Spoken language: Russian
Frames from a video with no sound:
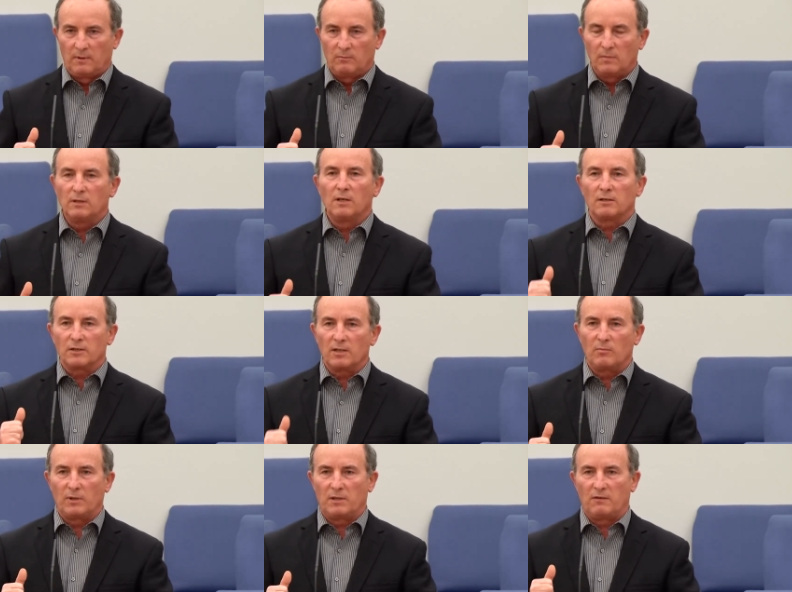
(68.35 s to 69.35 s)
Мы
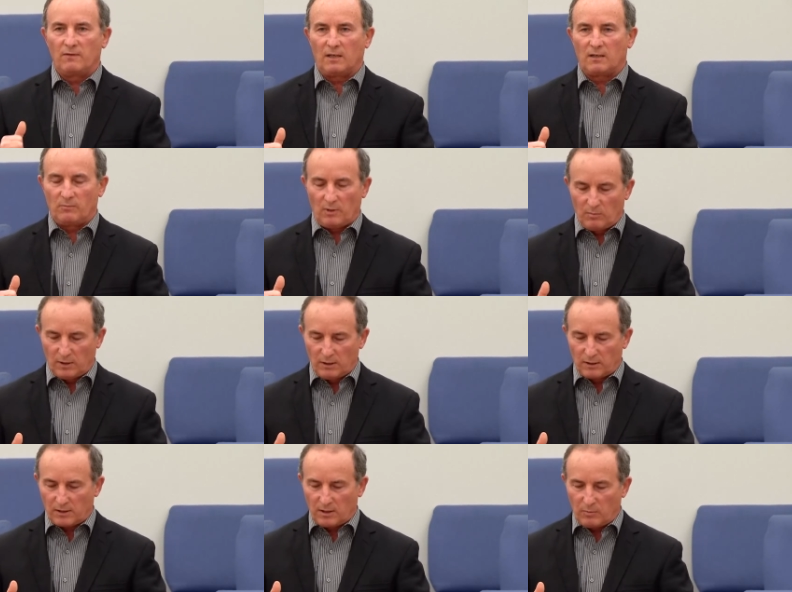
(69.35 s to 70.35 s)
должны быть светом, и мы
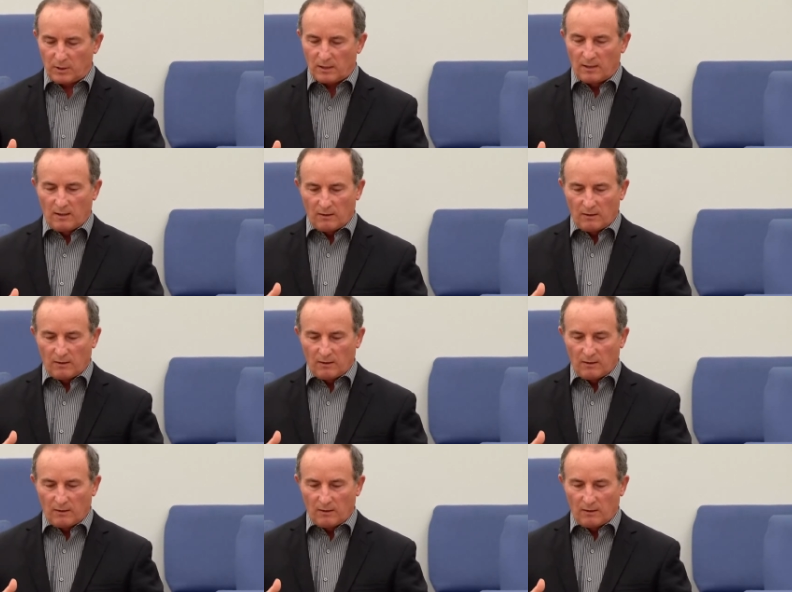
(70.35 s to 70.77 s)
должны быть